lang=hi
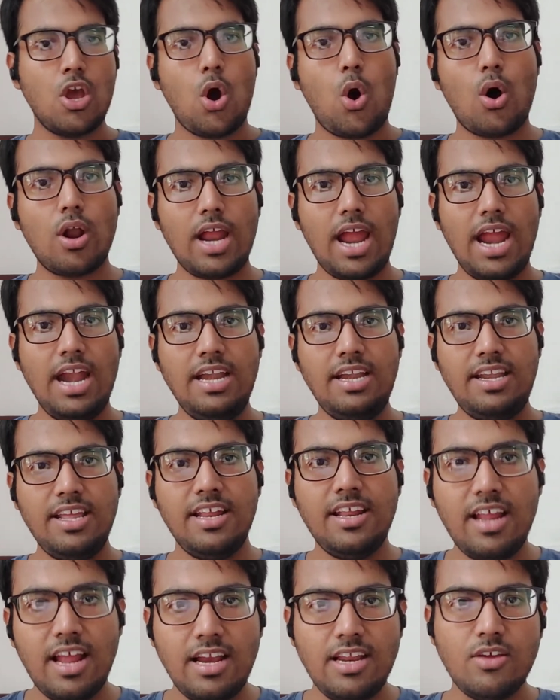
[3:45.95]
और
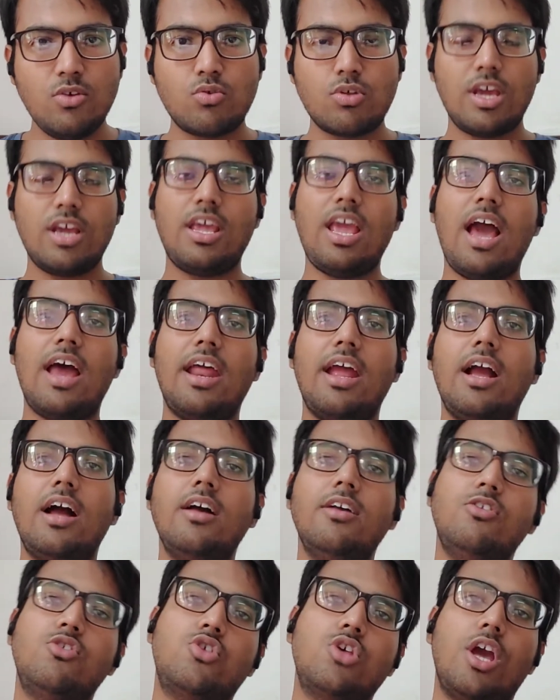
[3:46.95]
एंटीरियरली उसके क्या रहेगा
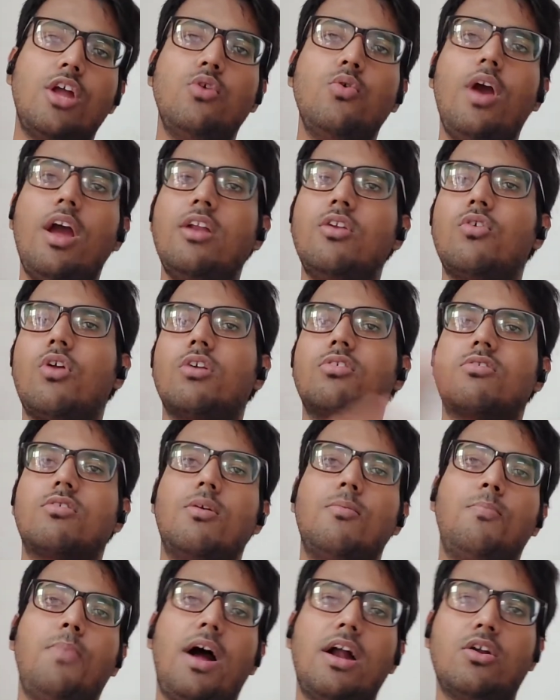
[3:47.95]
जेनु एंड रोस्ट्रम
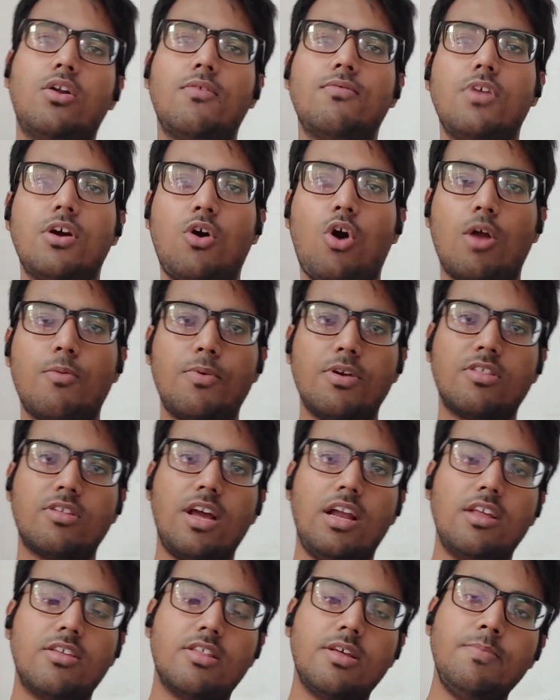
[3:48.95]
पार्ट ऑफ द कॉर्पस
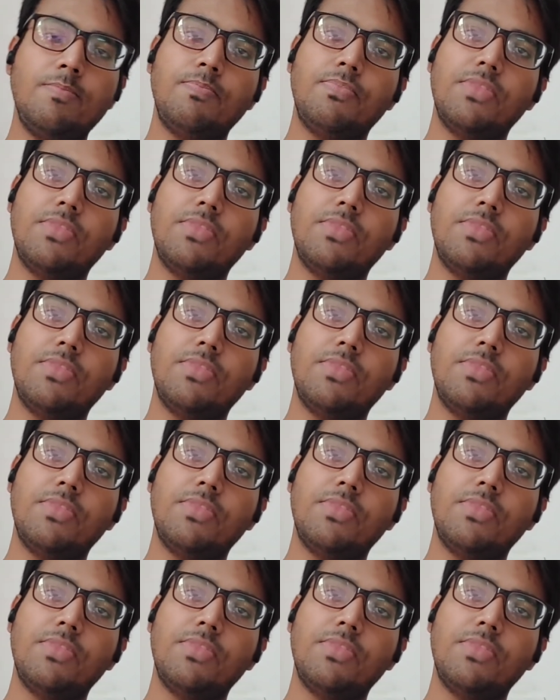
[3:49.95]
कैलिज्म